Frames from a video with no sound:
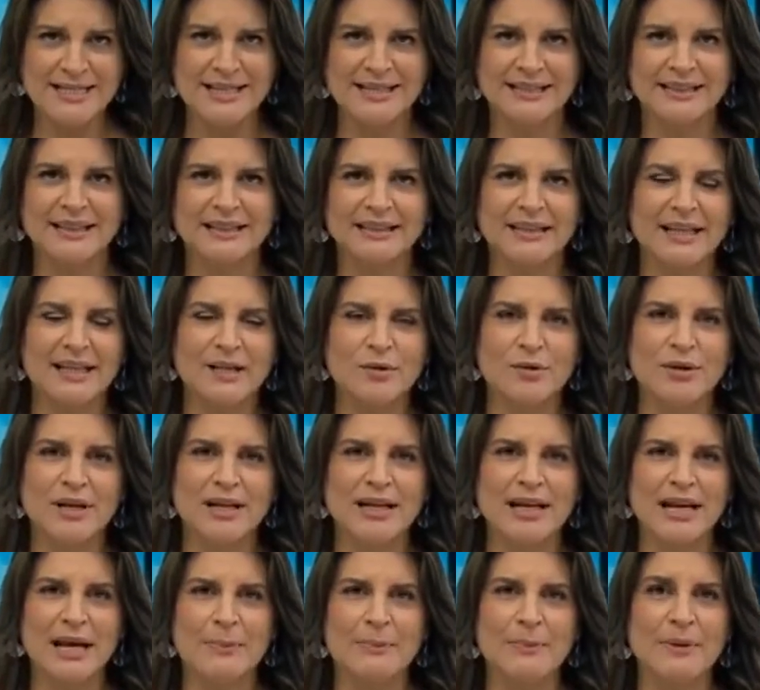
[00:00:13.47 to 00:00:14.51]
Se trata de
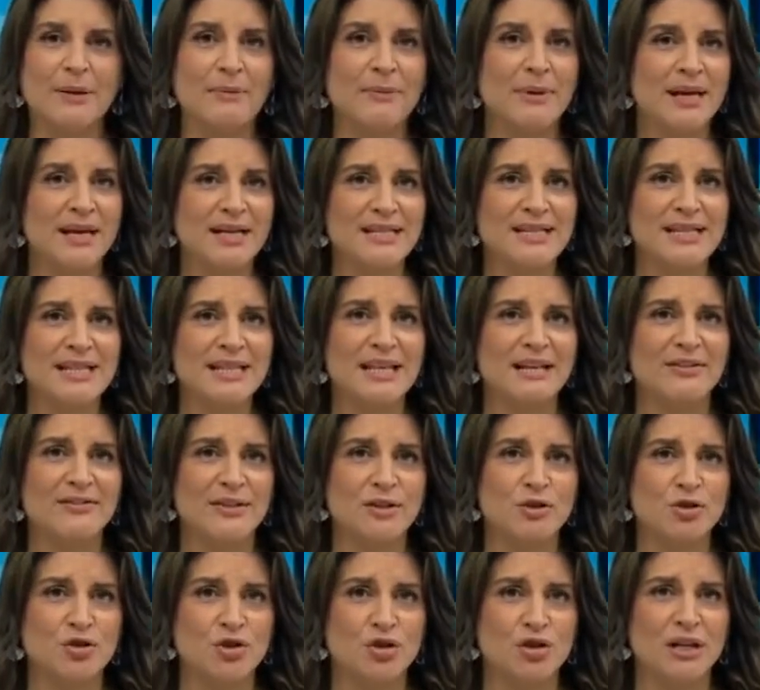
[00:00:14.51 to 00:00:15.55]
una de las primeras
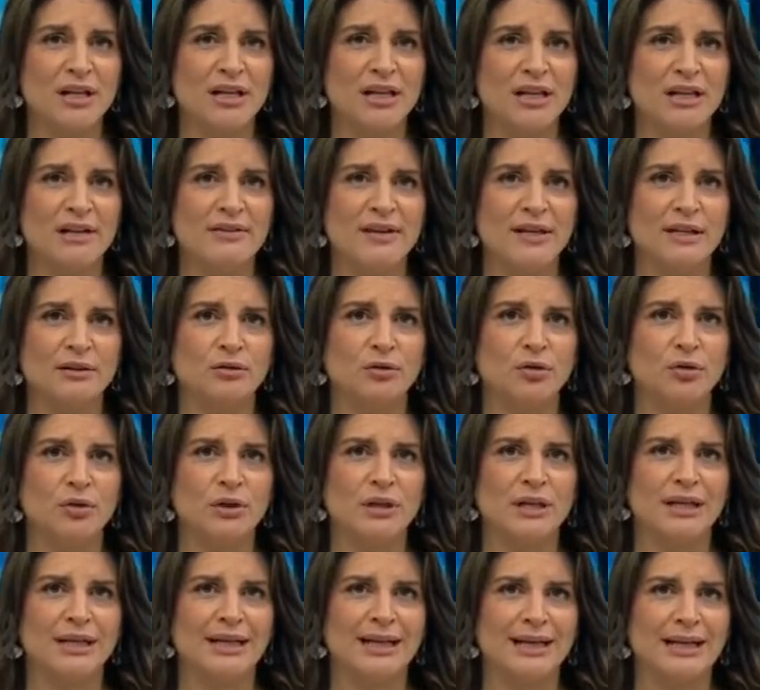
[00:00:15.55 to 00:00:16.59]
intervenciones del
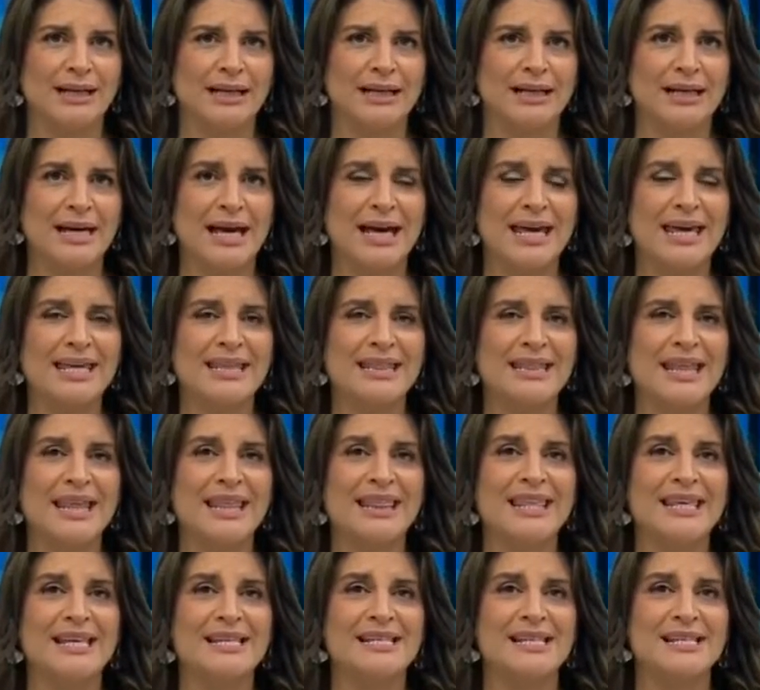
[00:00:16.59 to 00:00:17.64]
evento que arranca
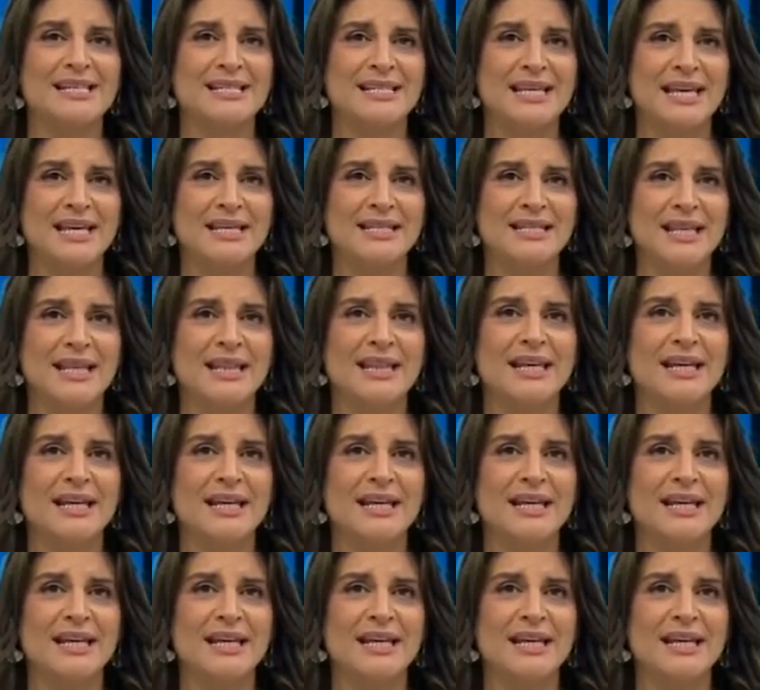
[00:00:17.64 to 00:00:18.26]
este 16